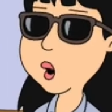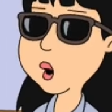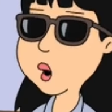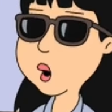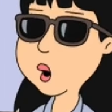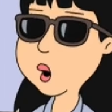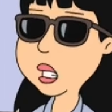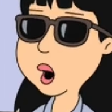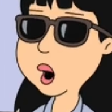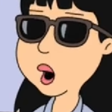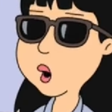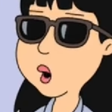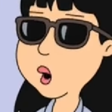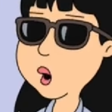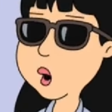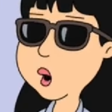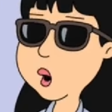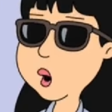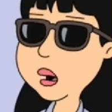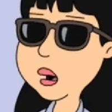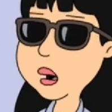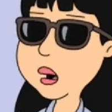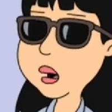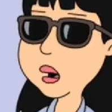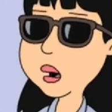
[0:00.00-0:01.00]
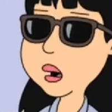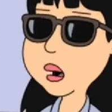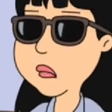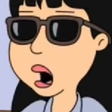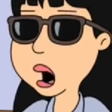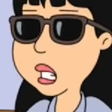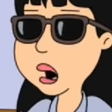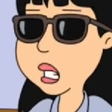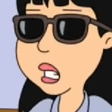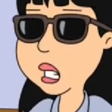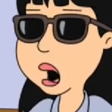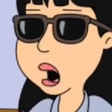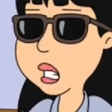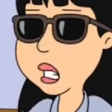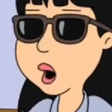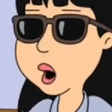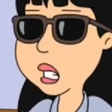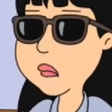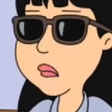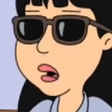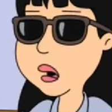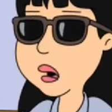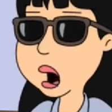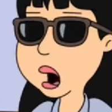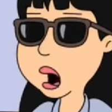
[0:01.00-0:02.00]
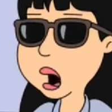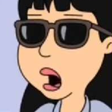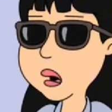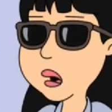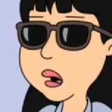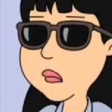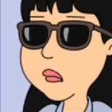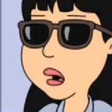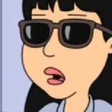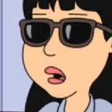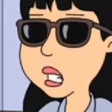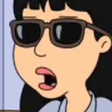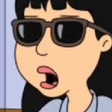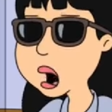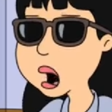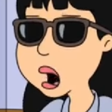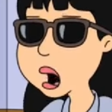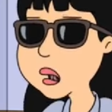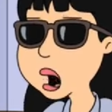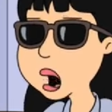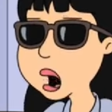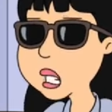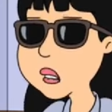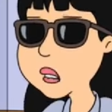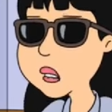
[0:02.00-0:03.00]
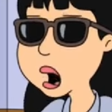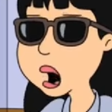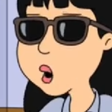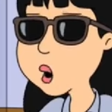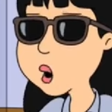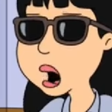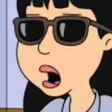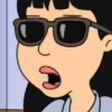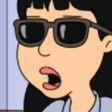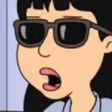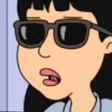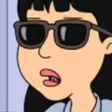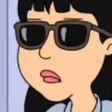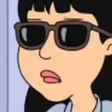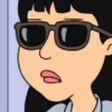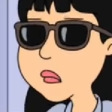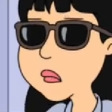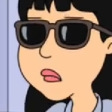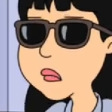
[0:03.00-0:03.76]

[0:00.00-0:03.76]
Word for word: О, нет. Я думала, ты будешь рад за меня, Колин Фаррелл.